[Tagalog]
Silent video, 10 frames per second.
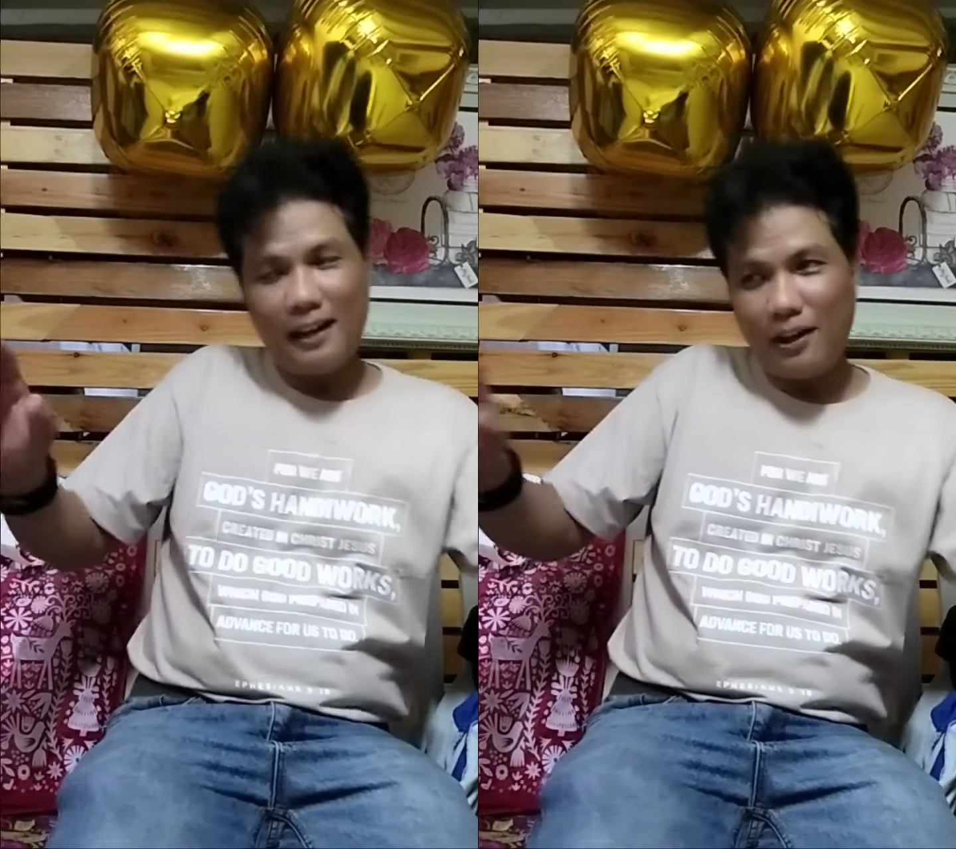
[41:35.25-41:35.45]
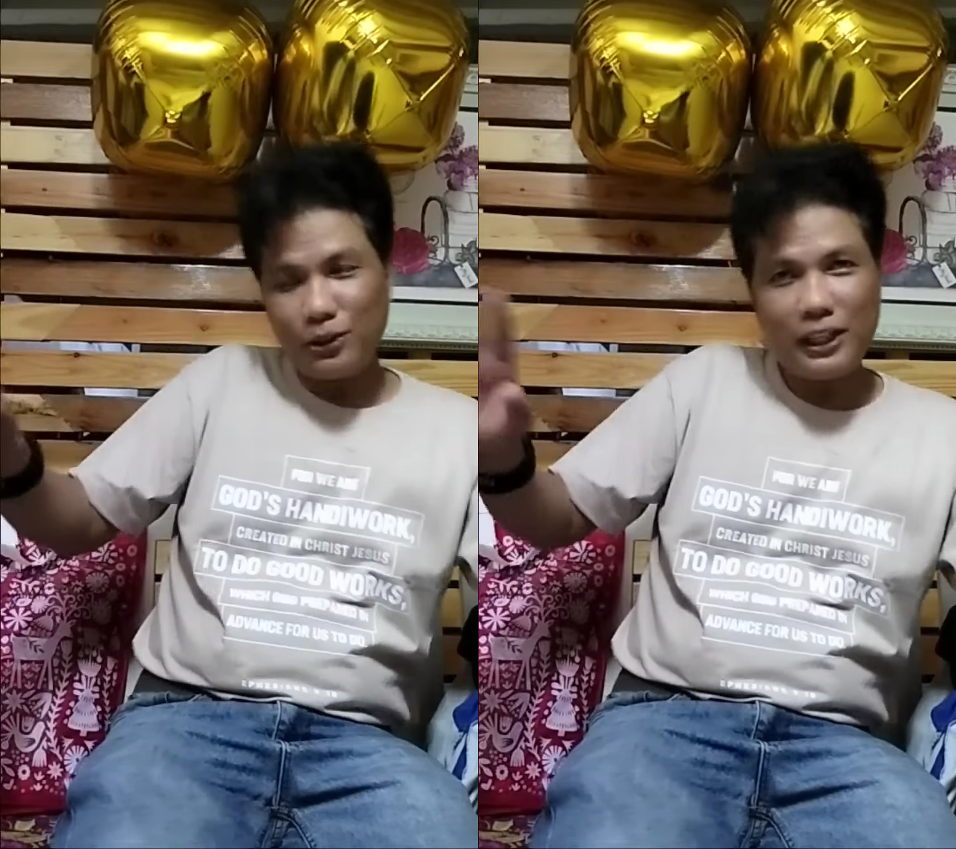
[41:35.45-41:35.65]

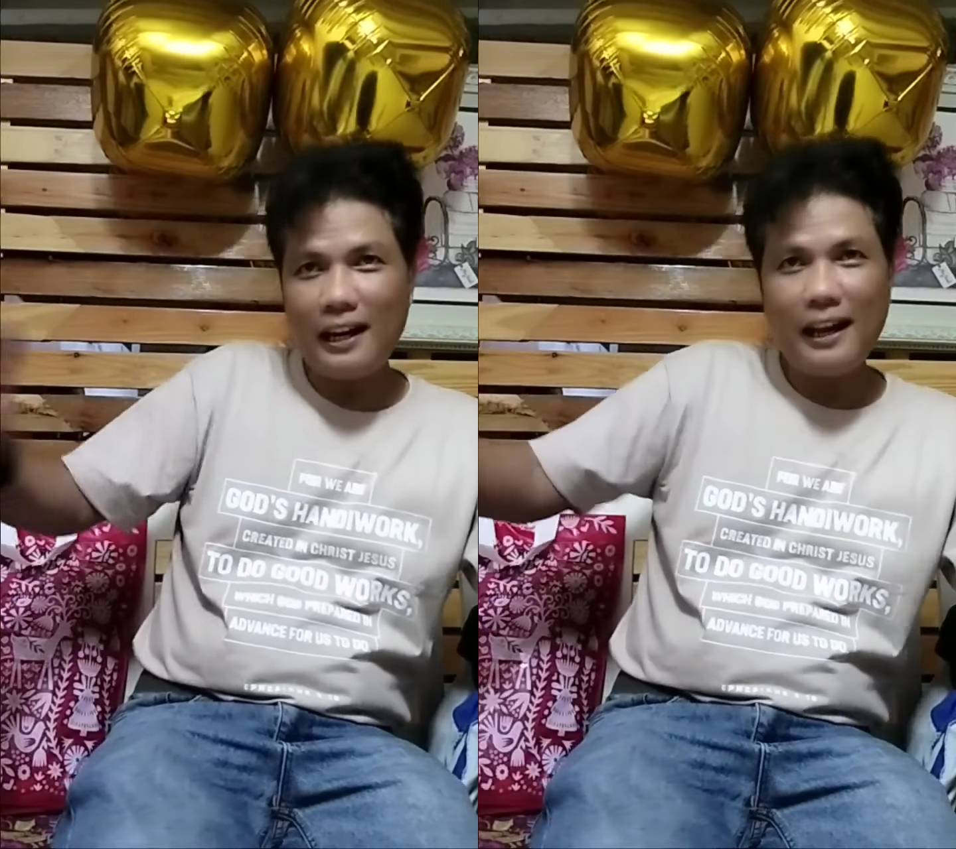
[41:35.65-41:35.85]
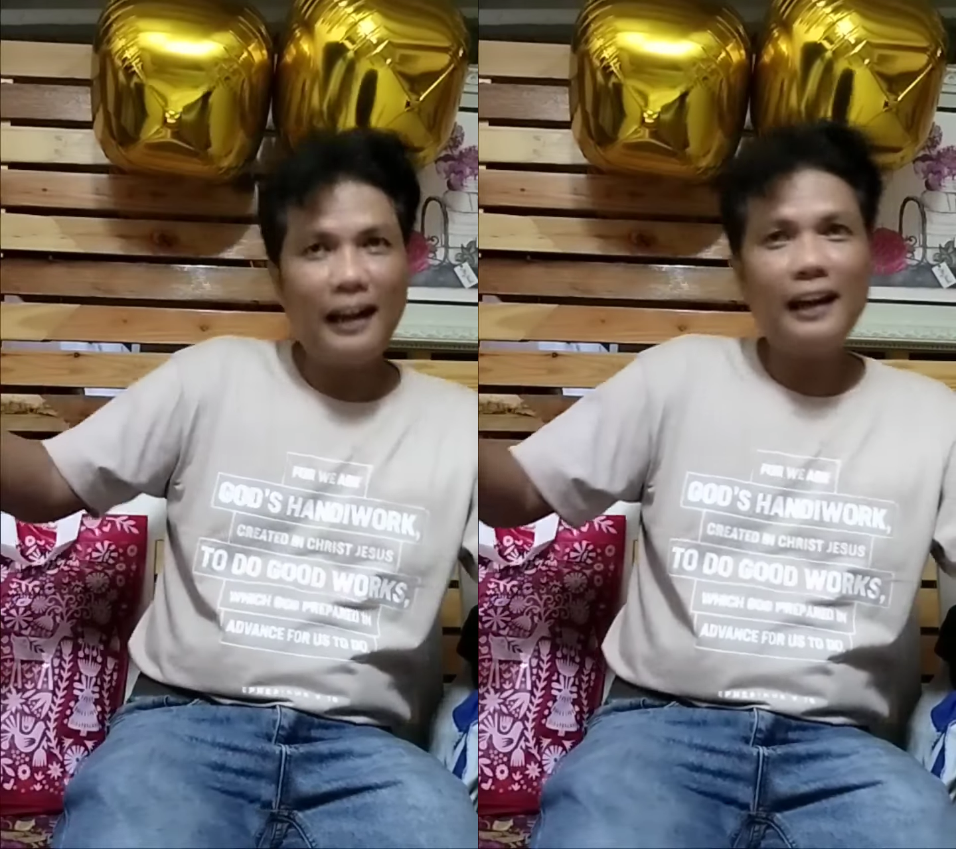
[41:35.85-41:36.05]
ako sa
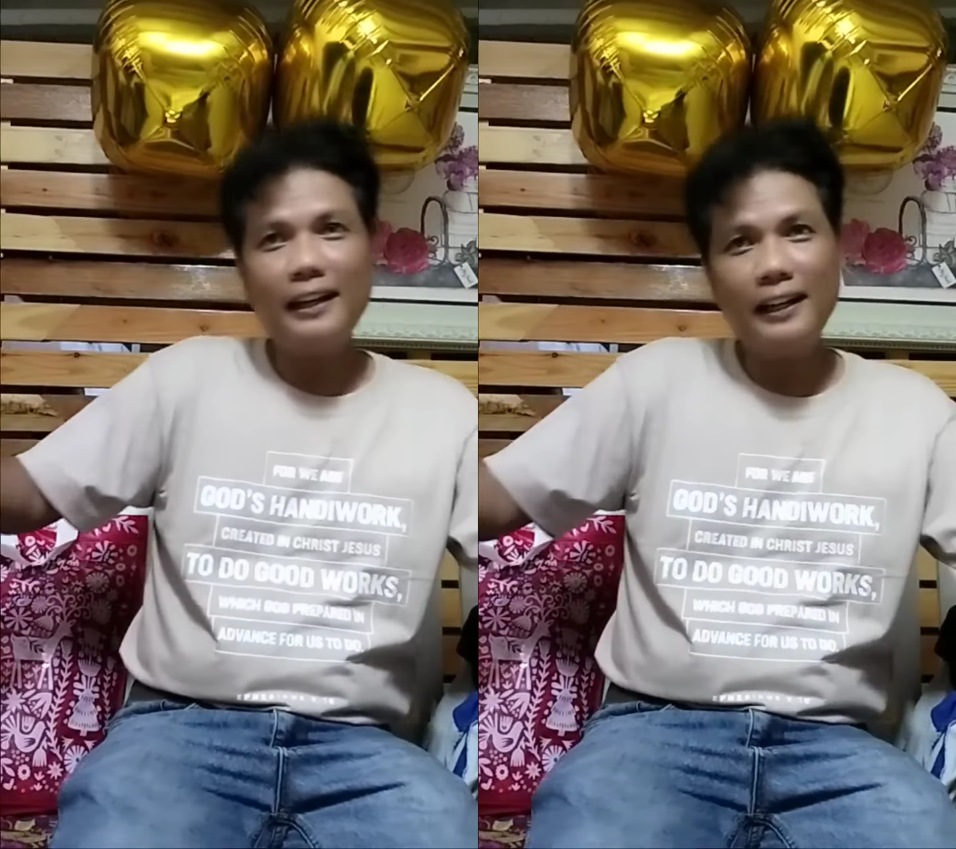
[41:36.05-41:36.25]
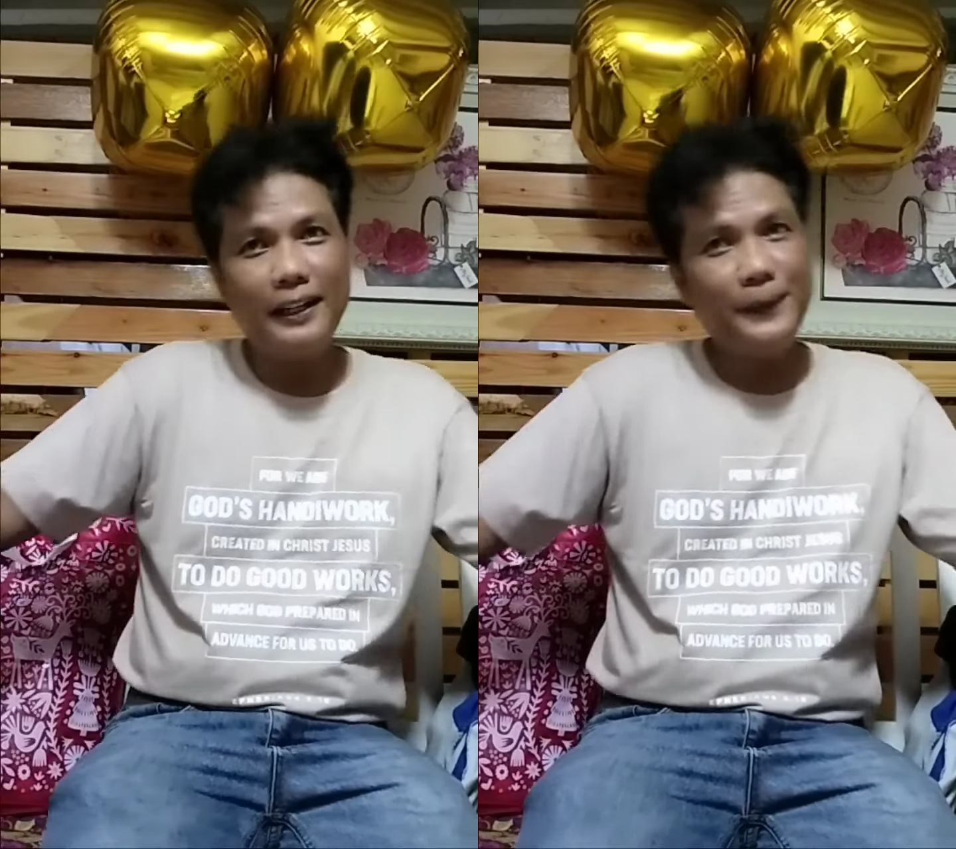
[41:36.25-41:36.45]
kalagayang
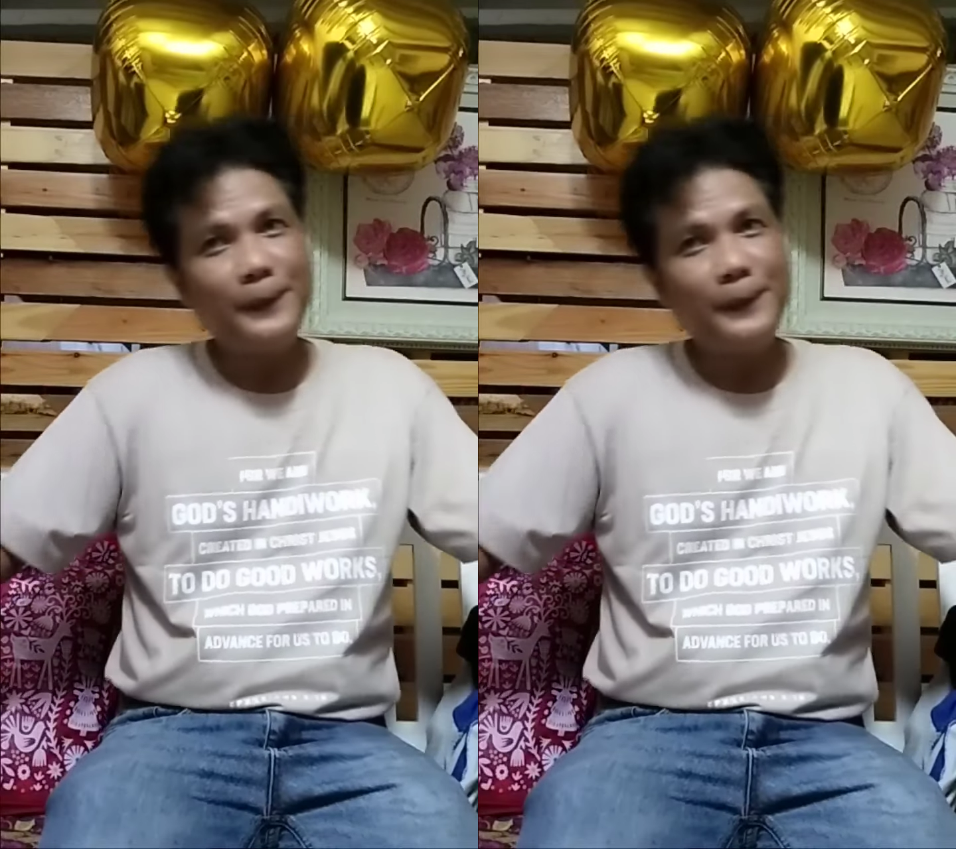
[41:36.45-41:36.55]
ganun.